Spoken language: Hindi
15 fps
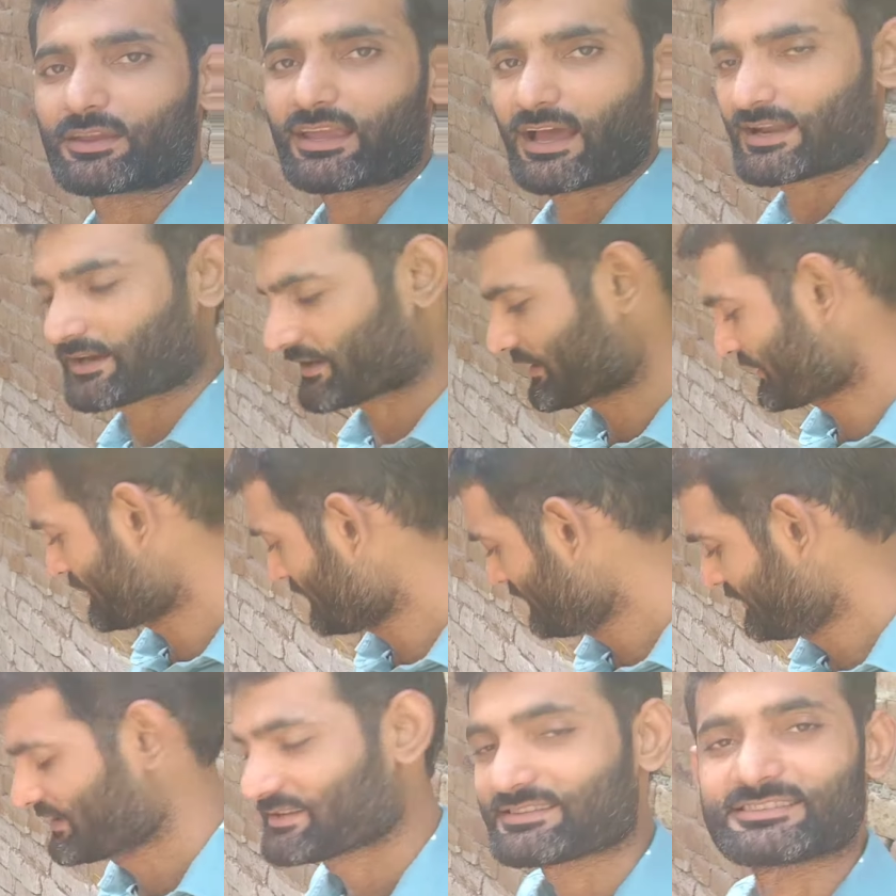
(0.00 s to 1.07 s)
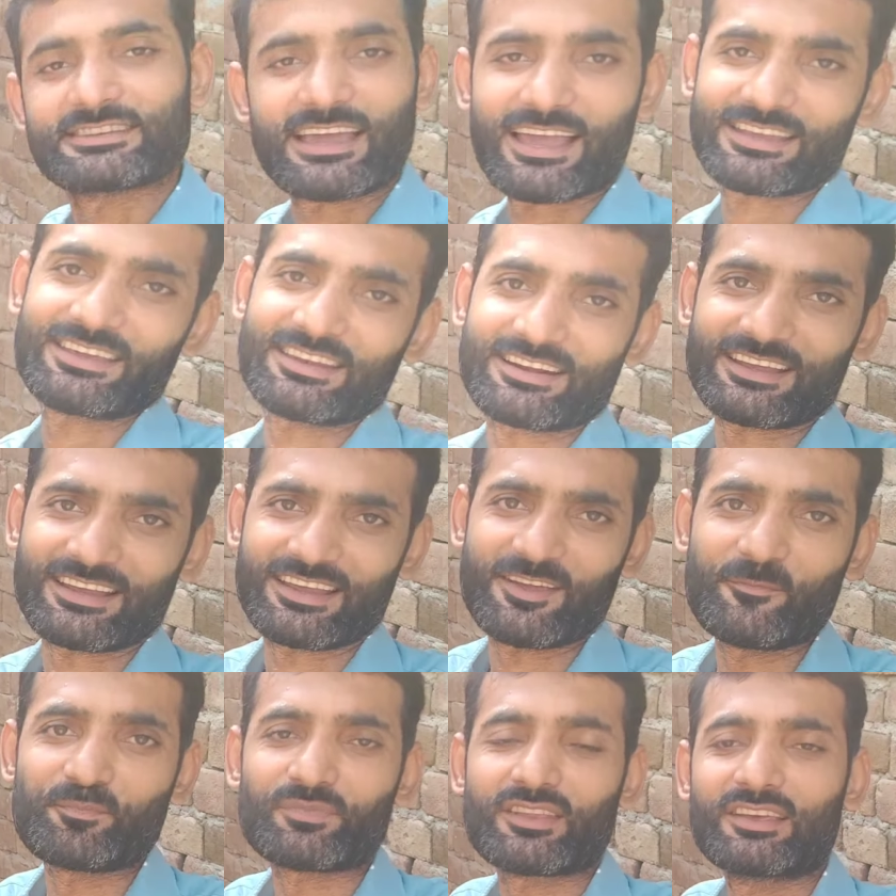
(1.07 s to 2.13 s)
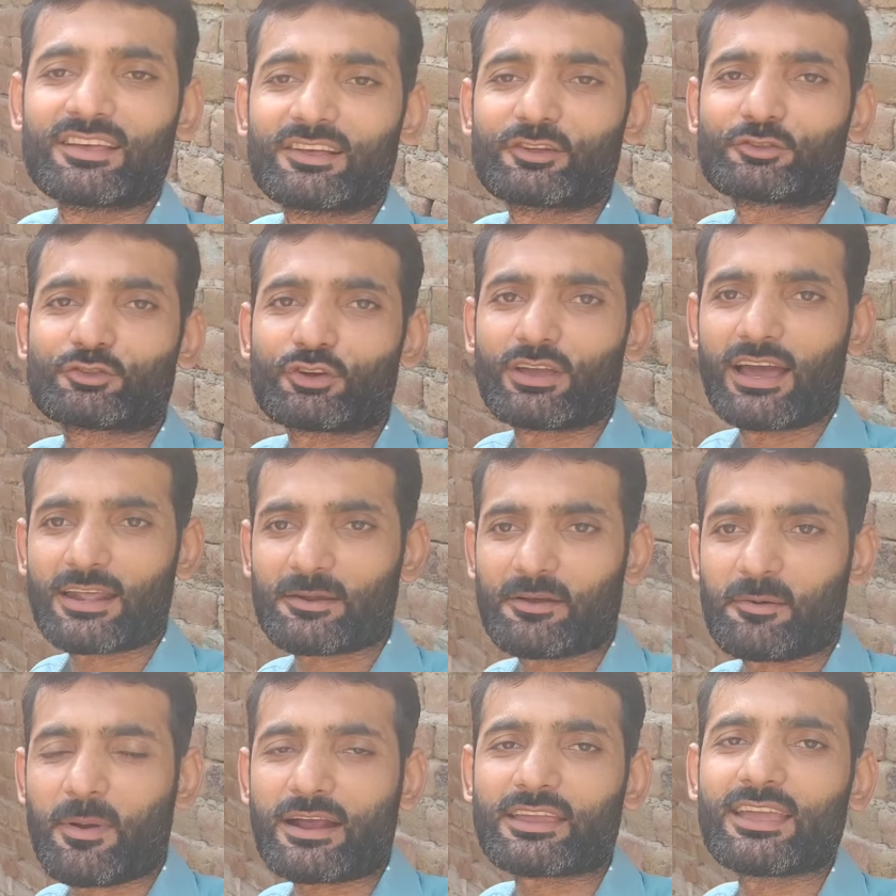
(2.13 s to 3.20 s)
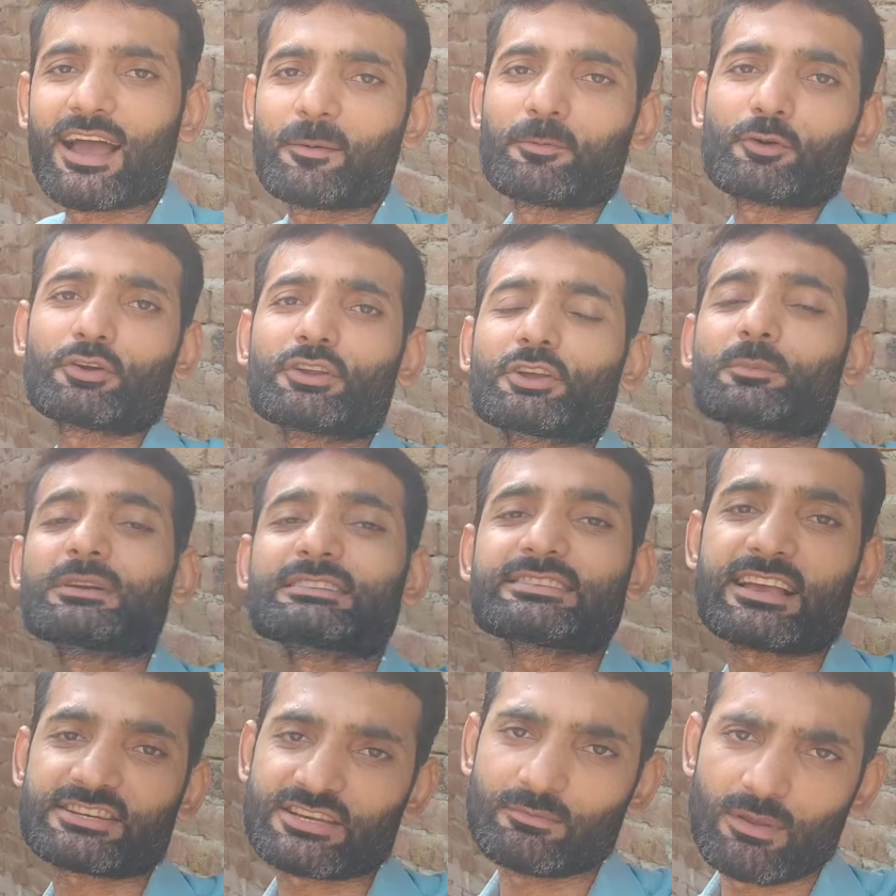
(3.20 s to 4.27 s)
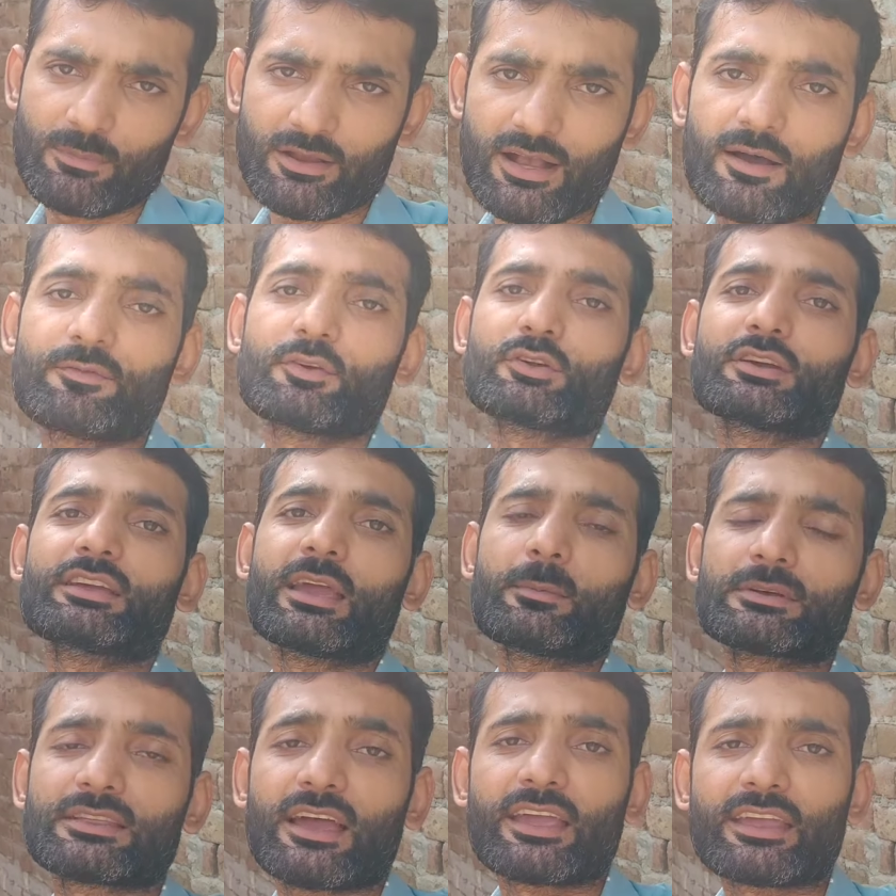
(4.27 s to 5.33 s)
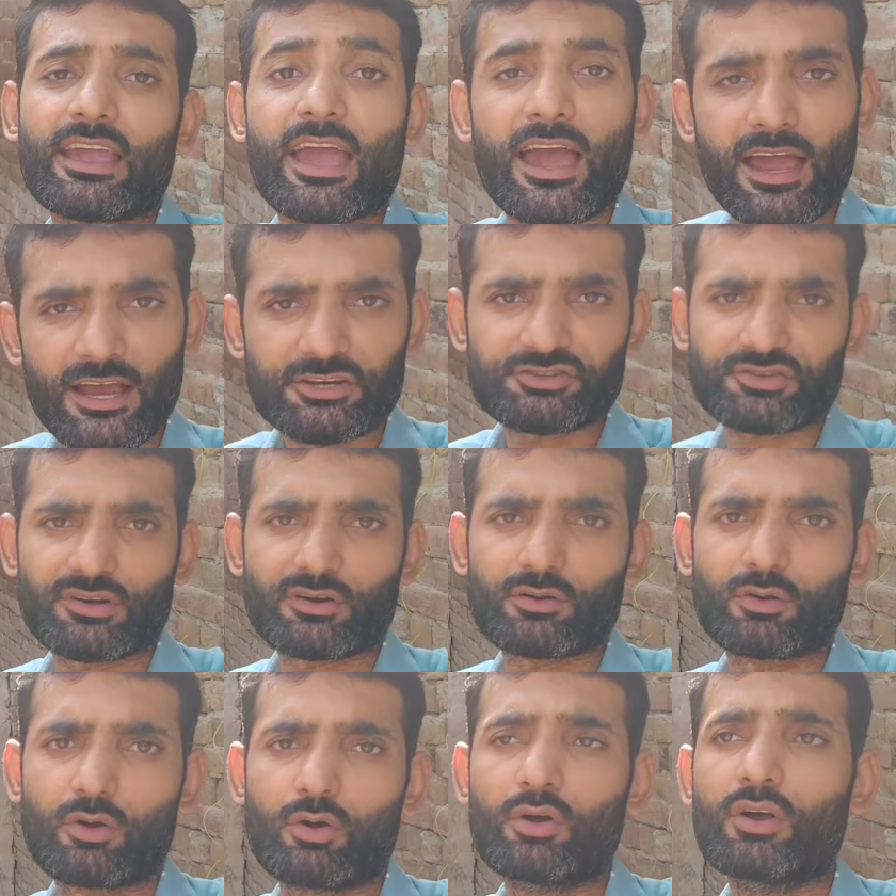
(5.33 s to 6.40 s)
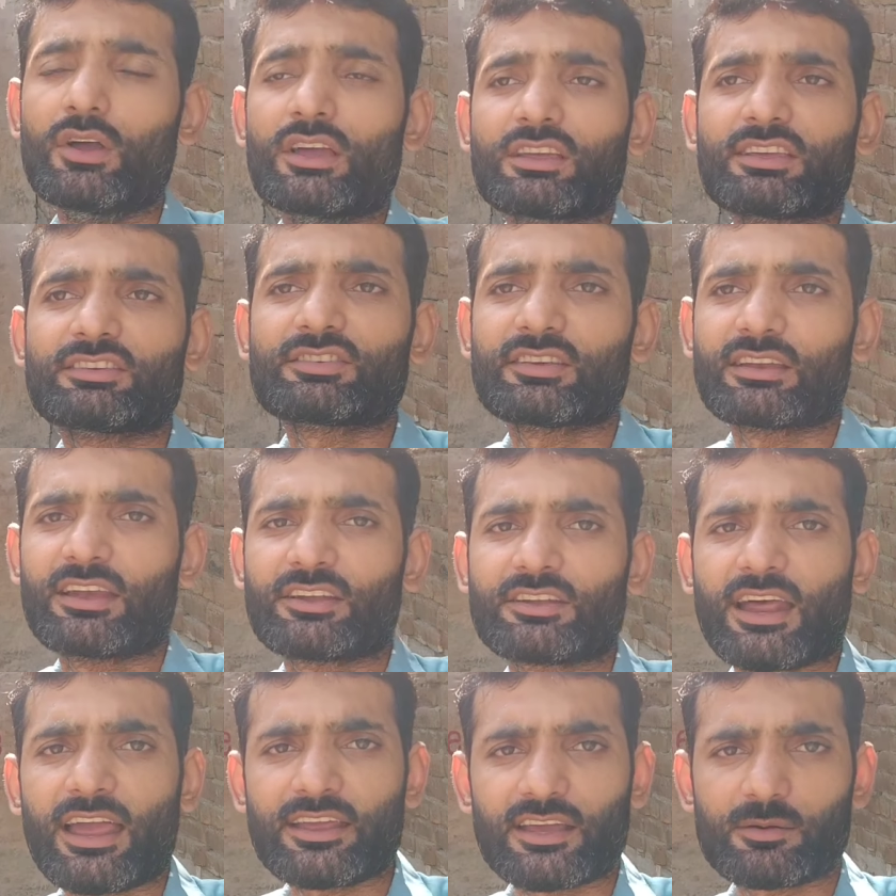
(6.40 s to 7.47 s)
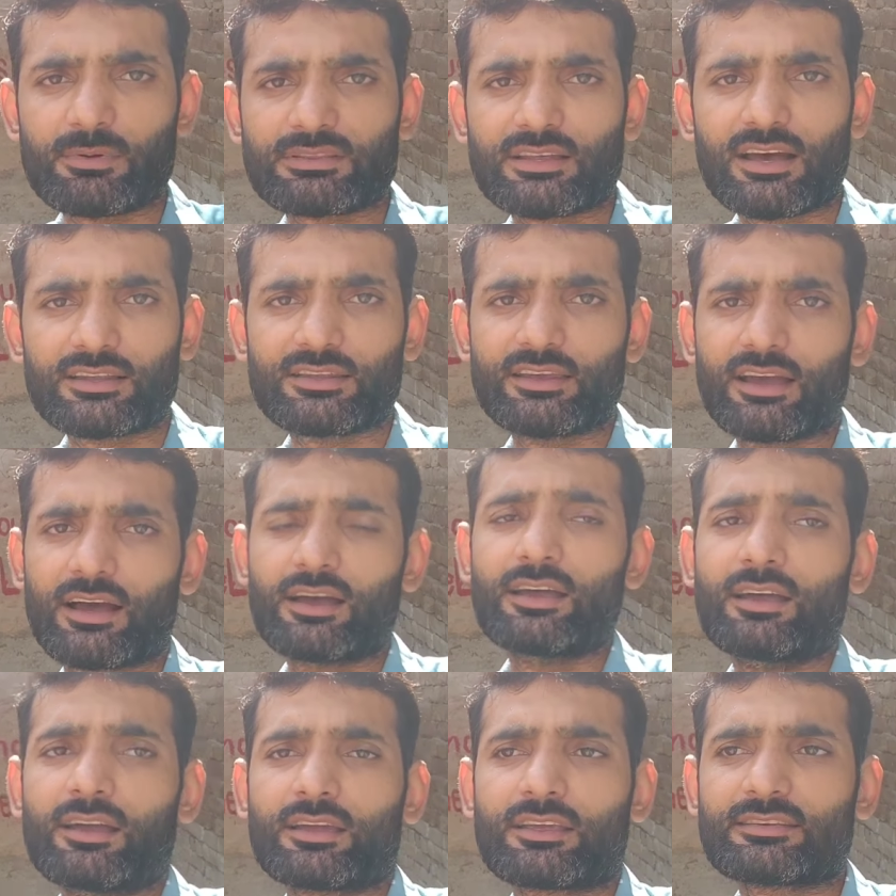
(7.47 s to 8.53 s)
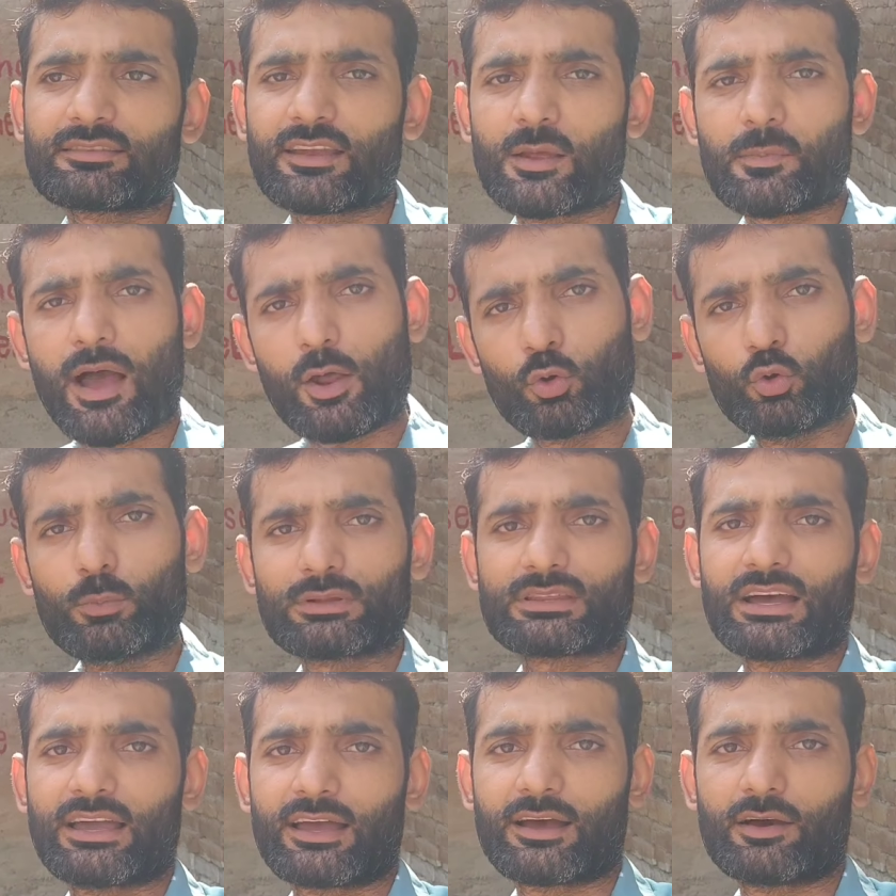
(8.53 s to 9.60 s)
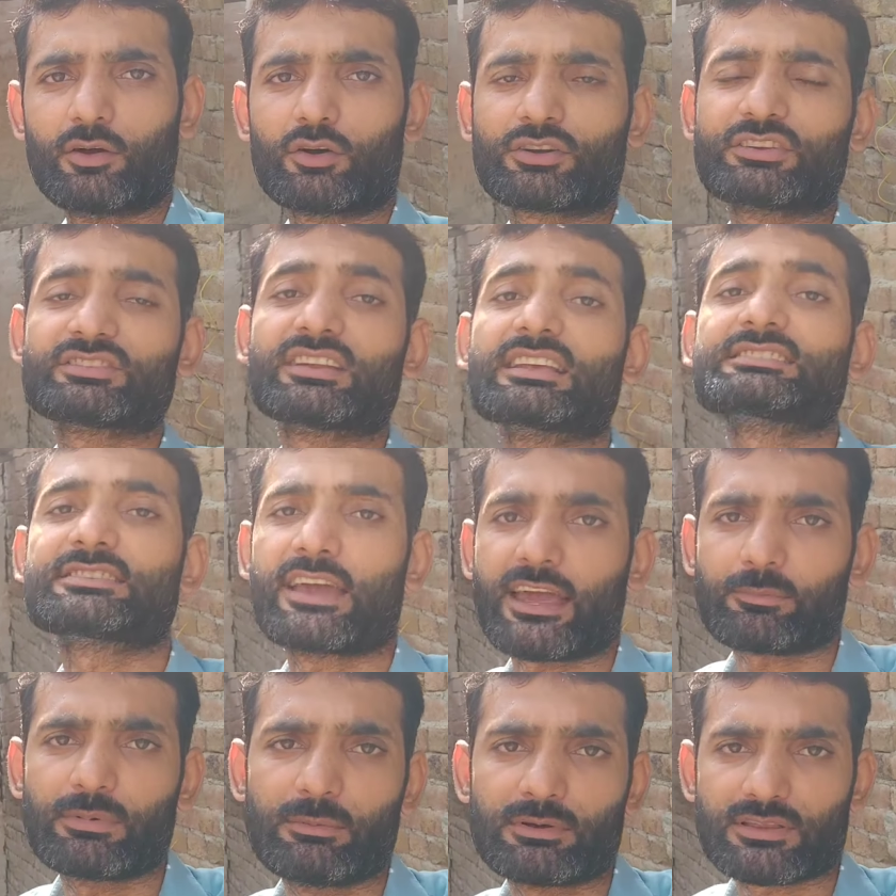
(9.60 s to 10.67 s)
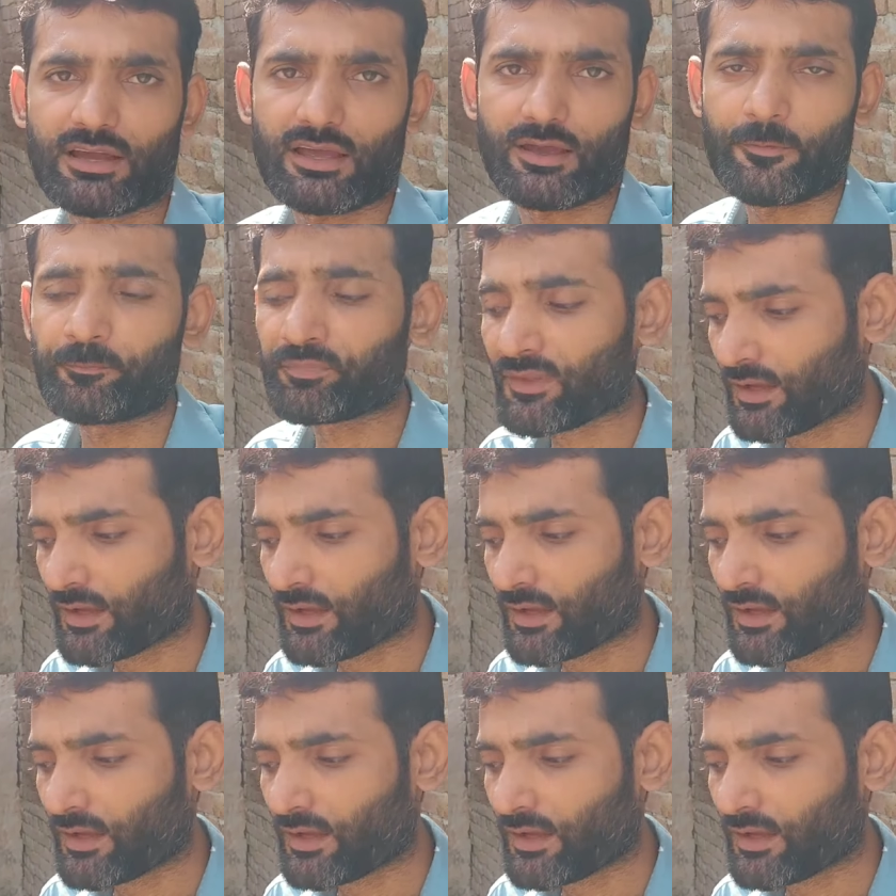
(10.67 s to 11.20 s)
हम क्या रखेंगे जैक ही रखेंगे तो यार बाकी आप लोगों ने कमेंट सेक्शन में भी काफ़ी उन्होंने ये बताया कि हैश रख लो किसी ने टाइगर बता दिया किसी ने भालू बताया और किसी ने जैक भी बताया